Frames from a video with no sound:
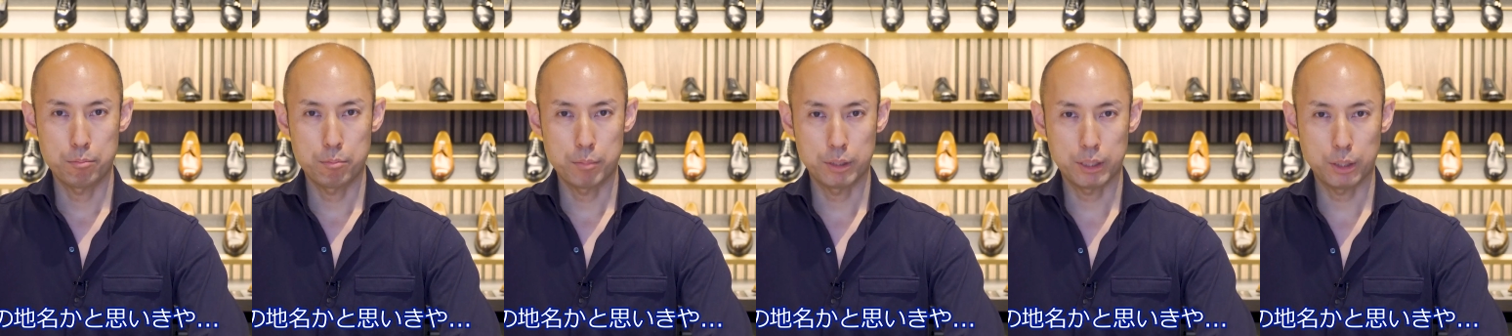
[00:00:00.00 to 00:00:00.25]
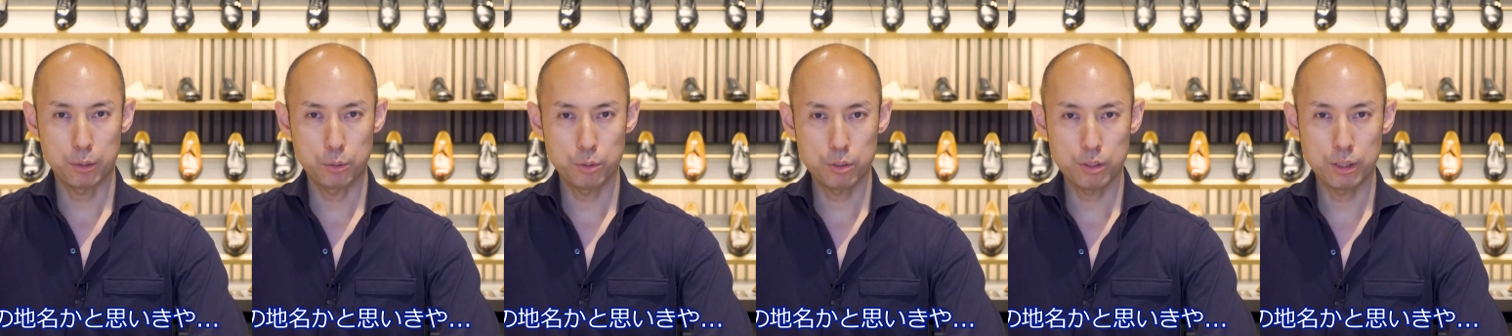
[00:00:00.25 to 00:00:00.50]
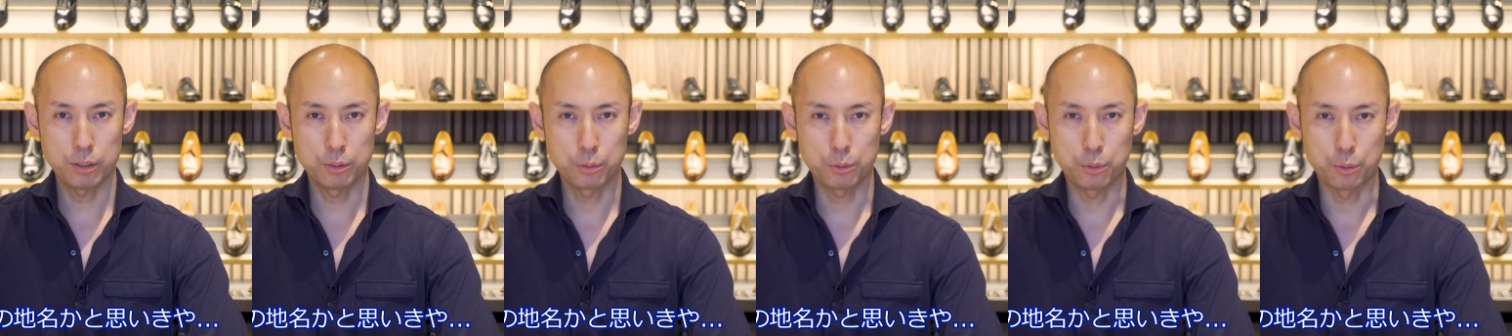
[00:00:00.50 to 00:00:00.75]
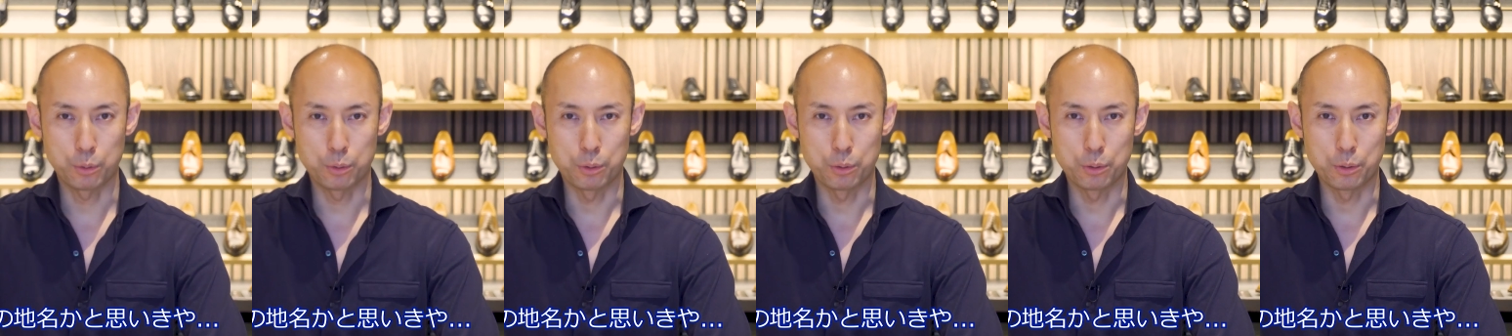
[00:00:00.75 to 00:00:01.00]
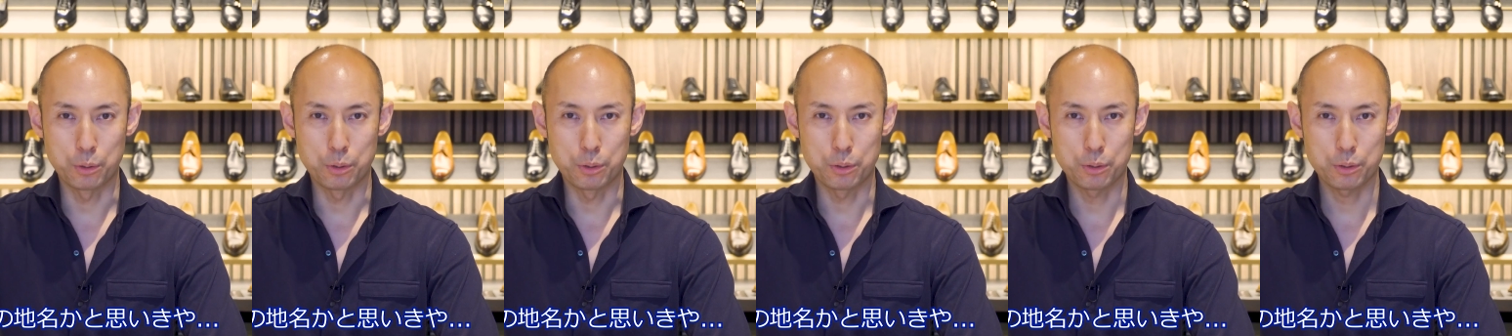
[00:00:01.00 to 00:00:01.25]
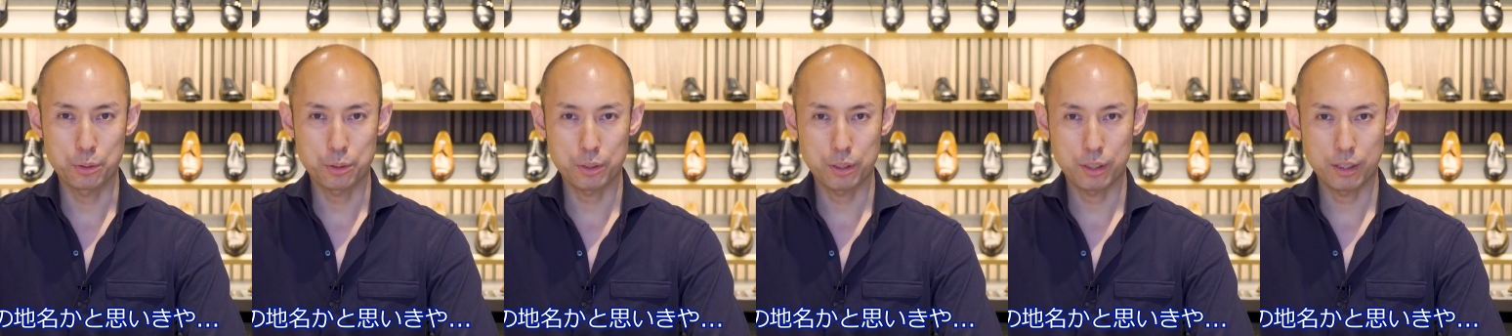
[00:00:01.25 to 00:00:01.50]
またどっかの
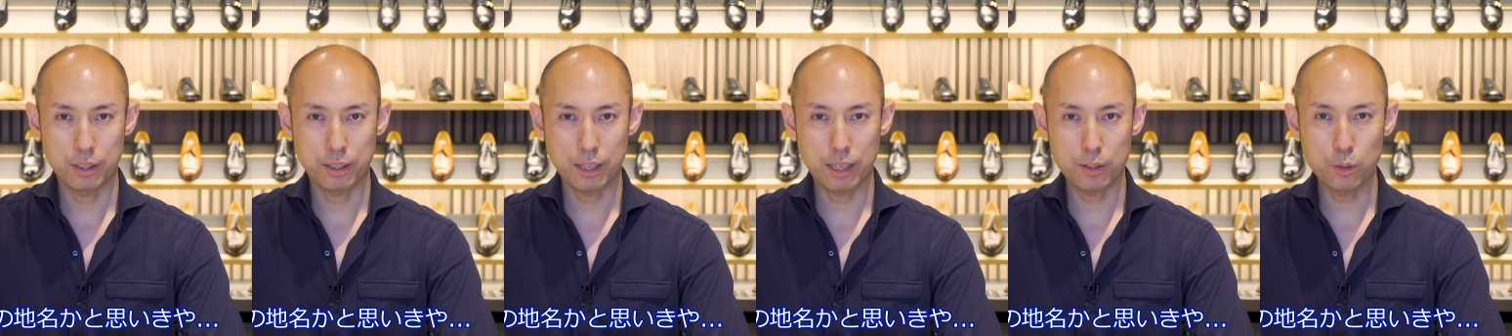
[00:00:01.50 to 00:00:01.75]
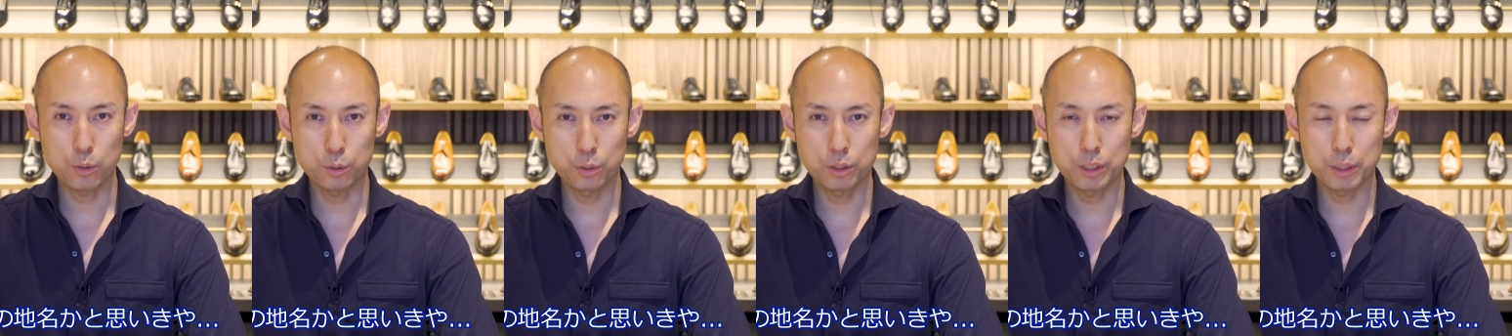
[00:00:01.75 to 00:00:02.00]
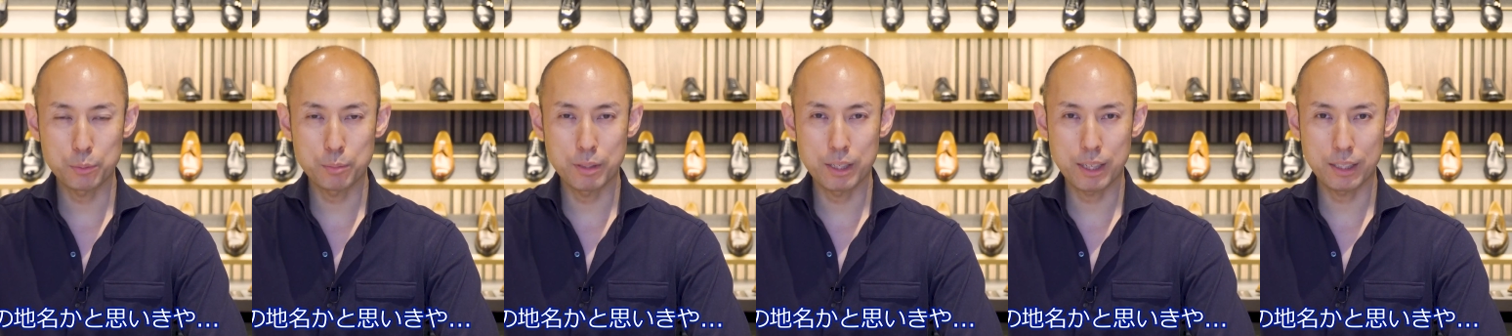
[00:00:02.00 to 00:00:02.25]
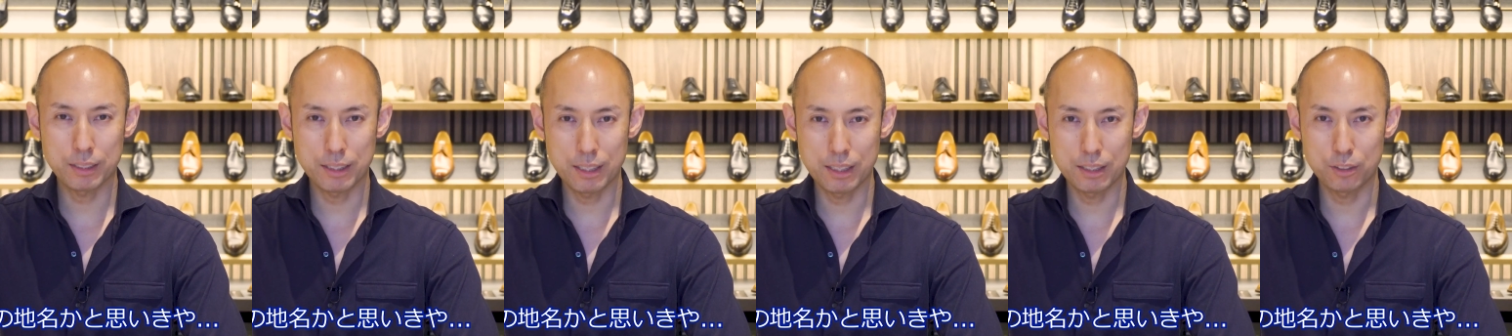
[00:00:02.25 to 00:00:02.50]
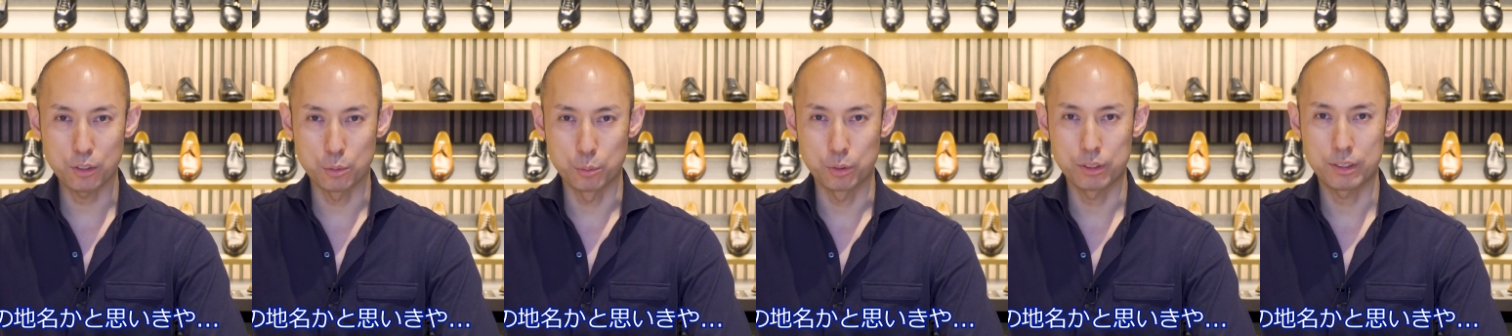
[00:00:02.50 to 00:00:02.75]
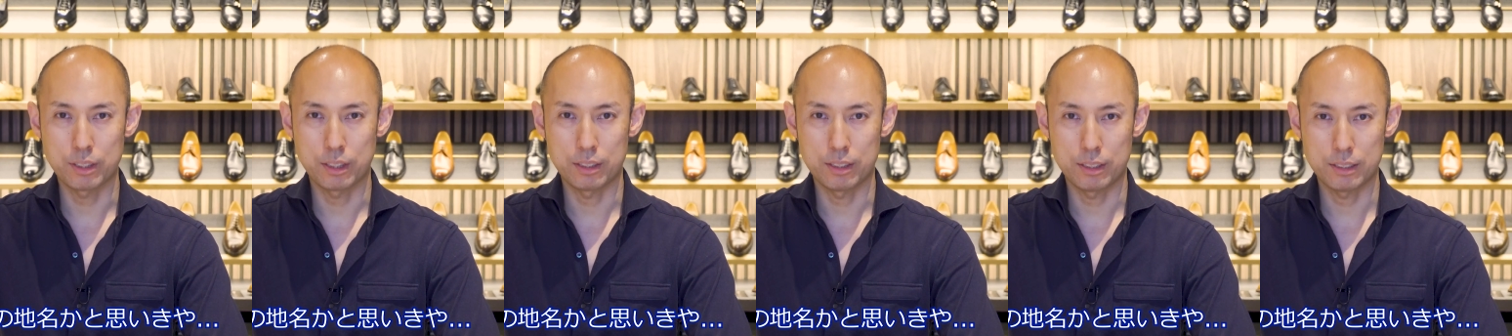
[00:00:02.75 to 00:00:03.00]
外国の地名かなと
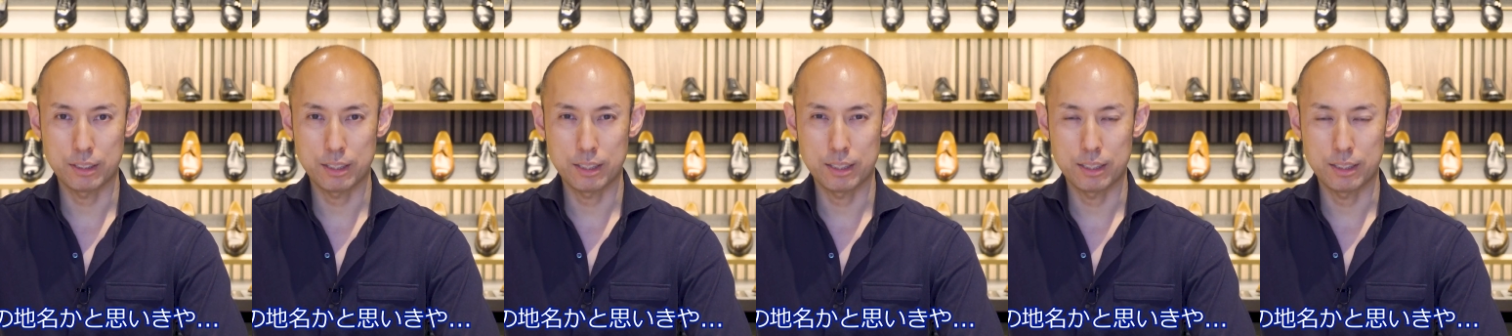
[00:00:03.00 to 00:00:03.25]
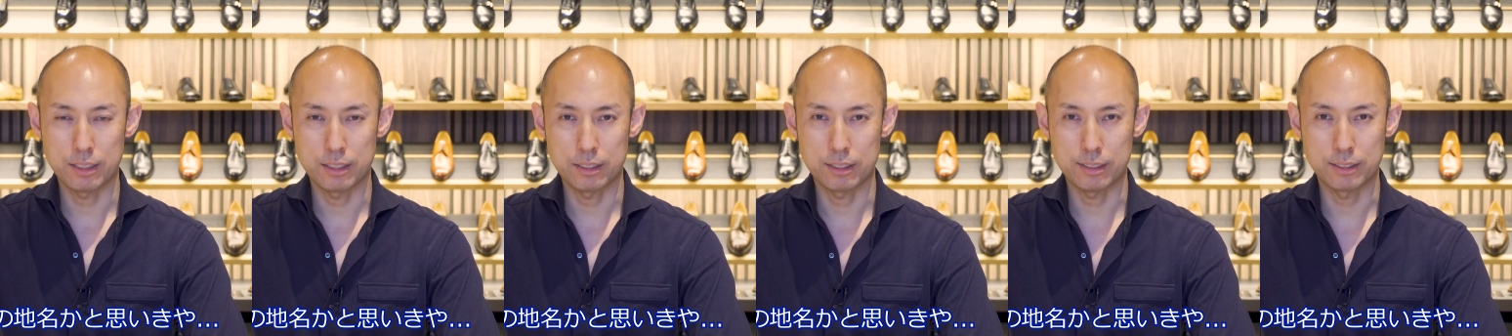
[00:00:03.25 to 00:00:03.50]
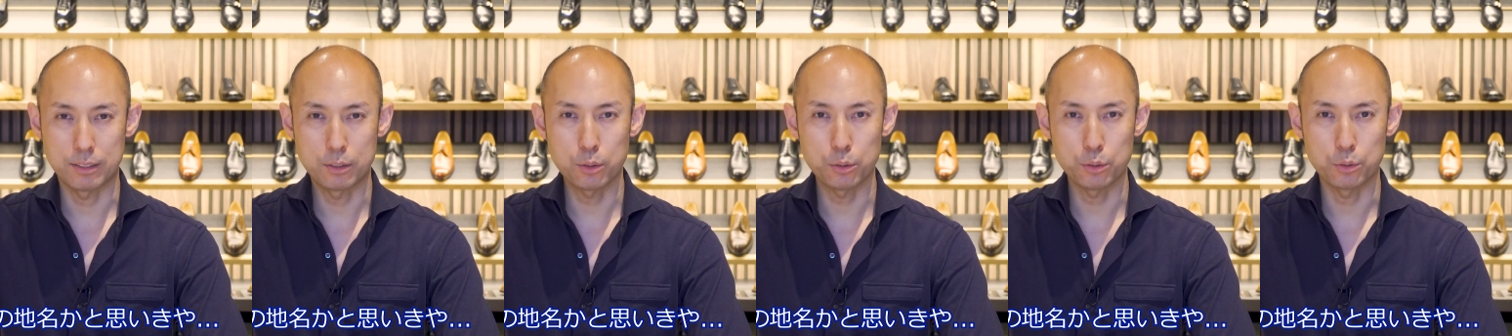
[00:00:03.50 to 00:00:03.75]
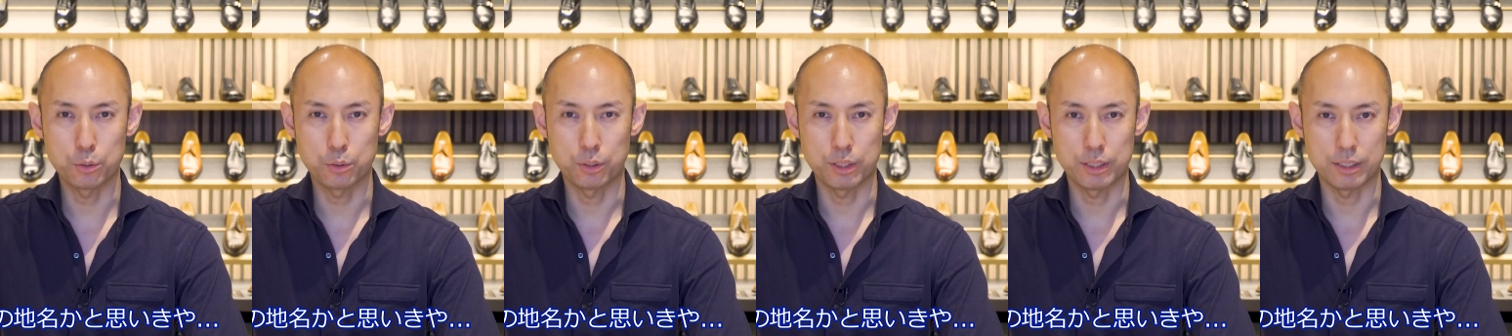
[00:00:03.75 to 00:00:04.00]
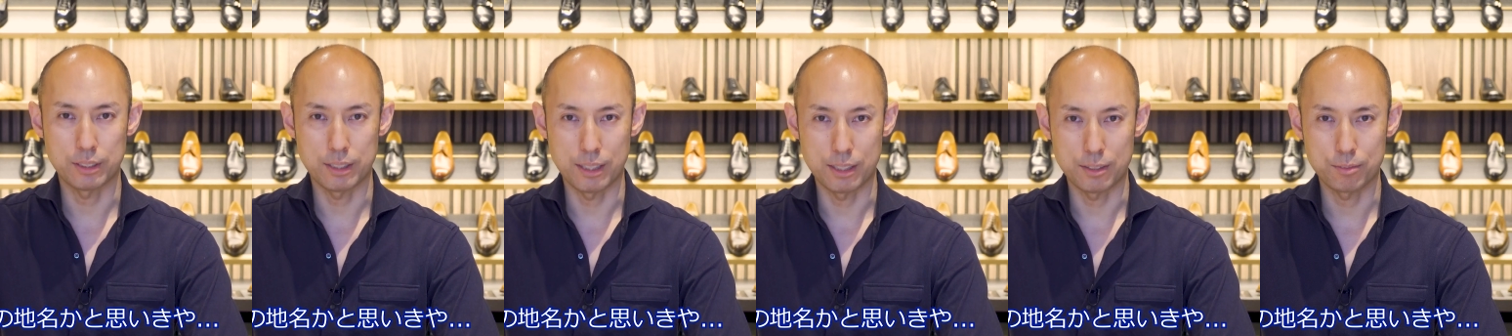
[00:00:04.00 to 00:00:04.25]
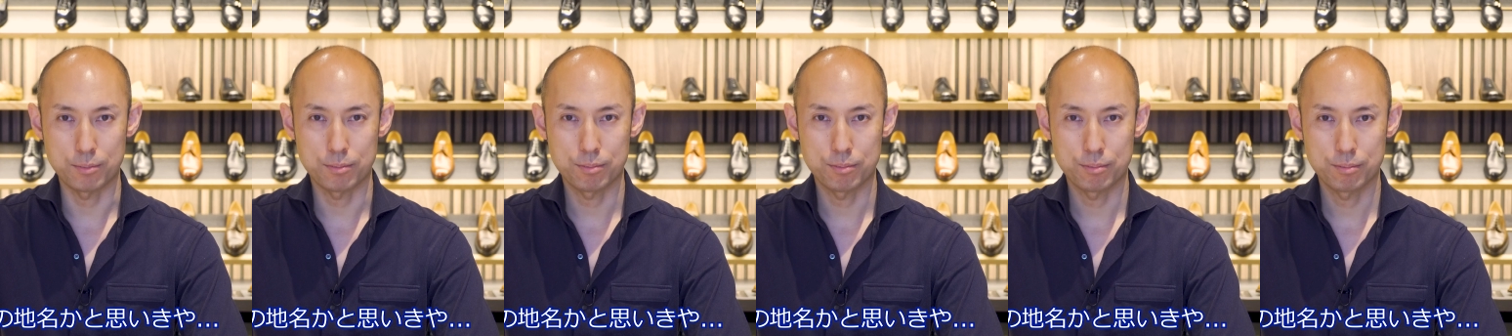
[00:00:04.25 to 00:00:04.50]
思ったんですが、実を言うとです
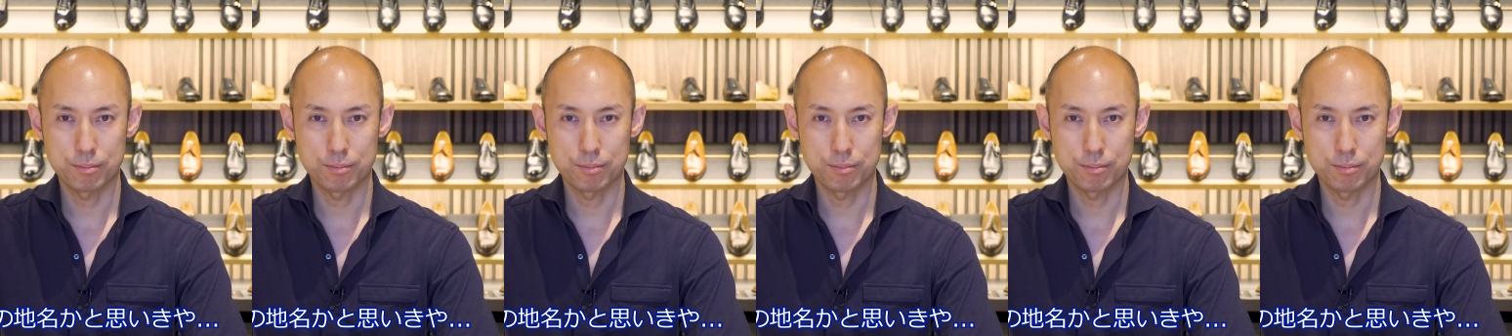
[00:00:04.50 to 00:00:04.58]
ね、